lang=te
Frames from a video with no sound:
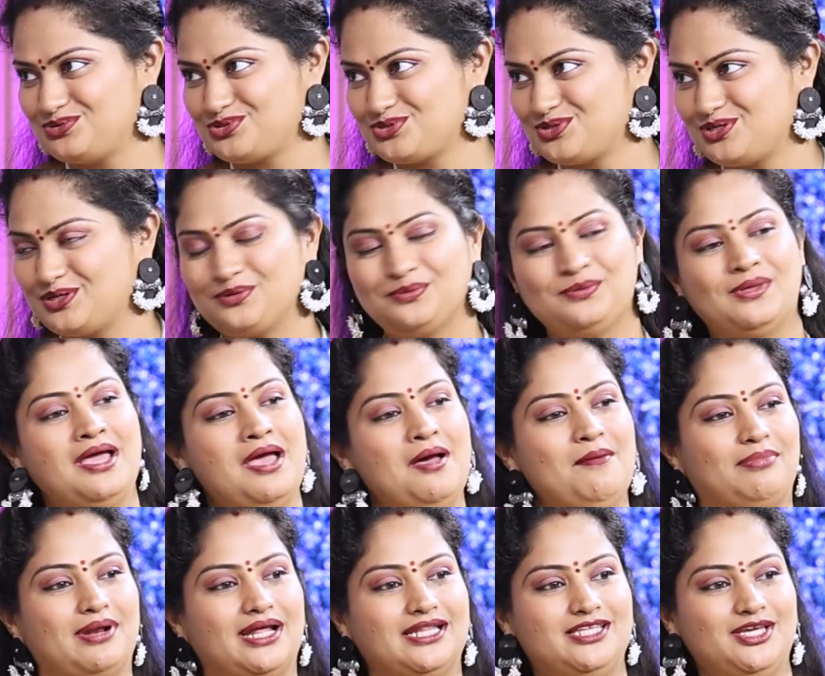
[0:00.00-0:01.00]
కూర్చున్నారు
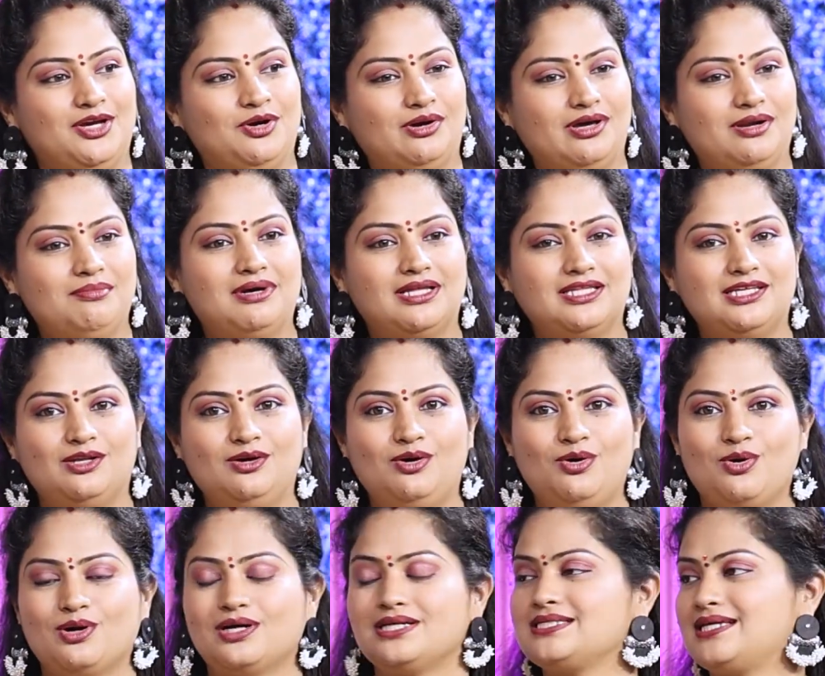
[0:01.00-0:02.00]
ప్రతి ఒక్కరి మధ్యలో
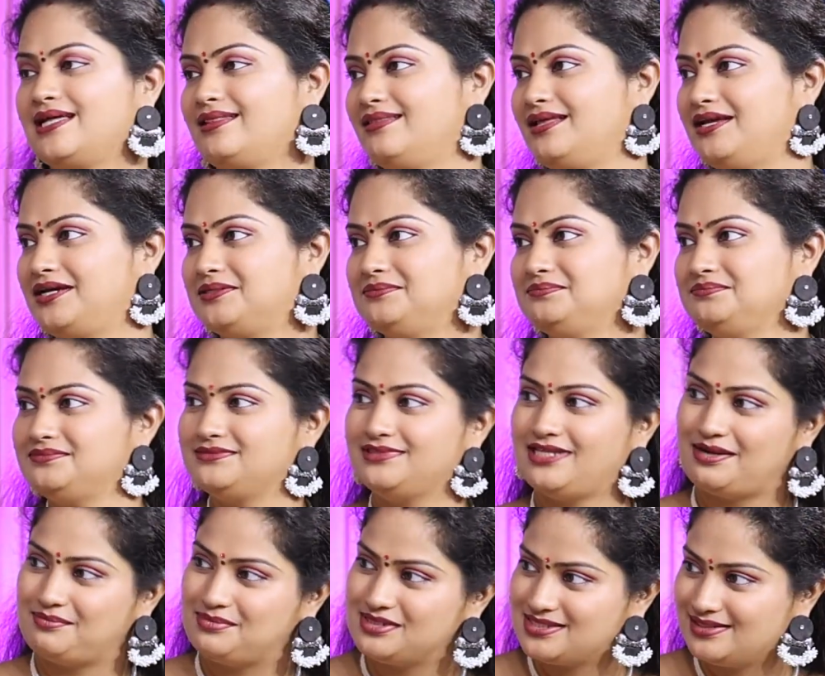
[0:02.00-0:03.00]
ఒక సందేహం
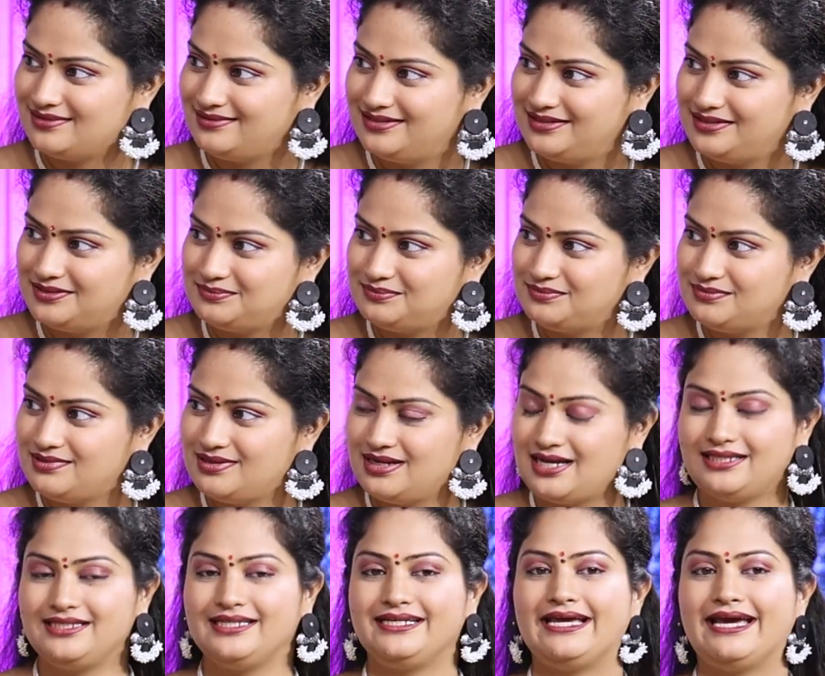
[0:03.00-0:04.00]
ధర్మ సందేహం
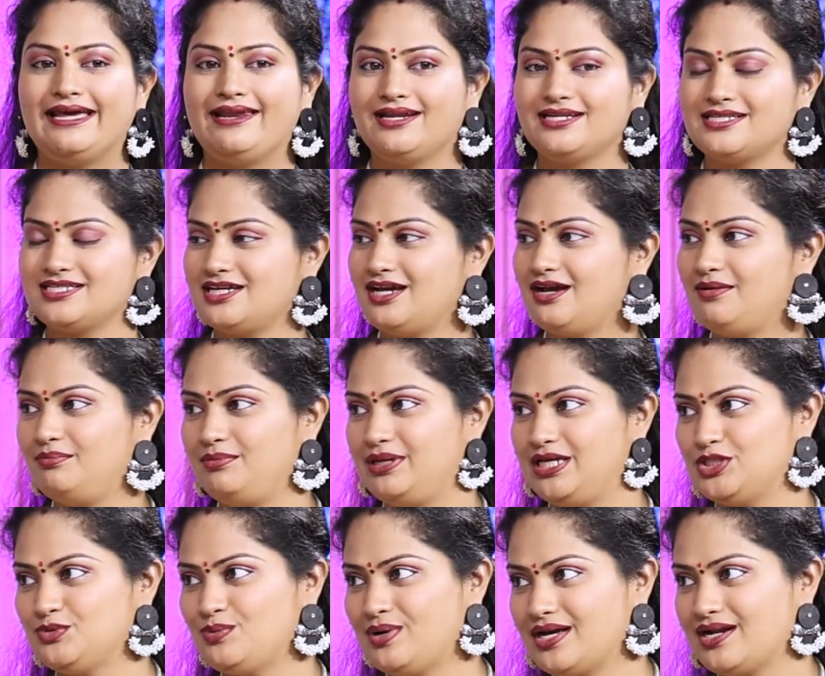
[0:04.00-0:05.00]
అది డైరెక్ట్గా
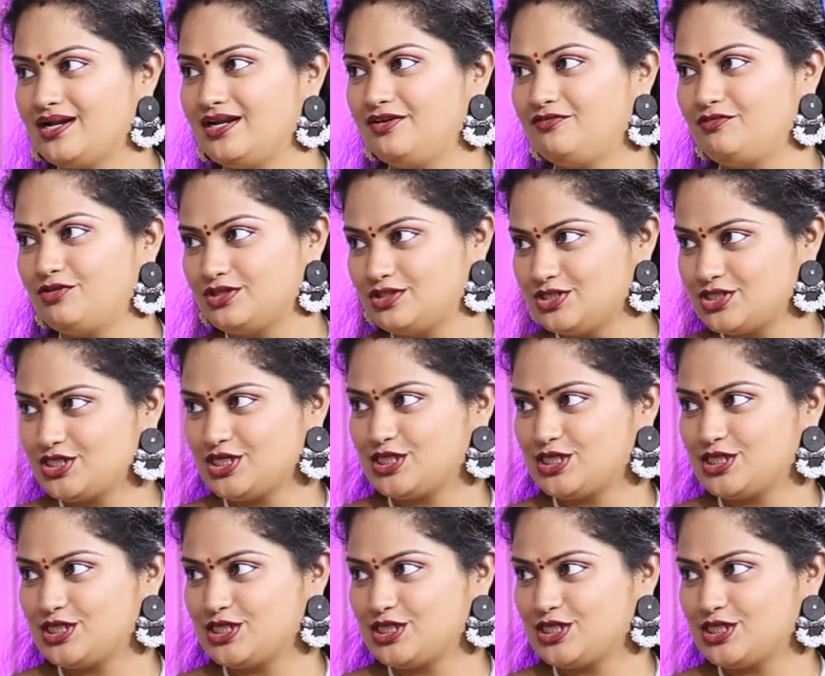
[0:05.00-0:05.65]
మీ ద్వారా నివృత్తి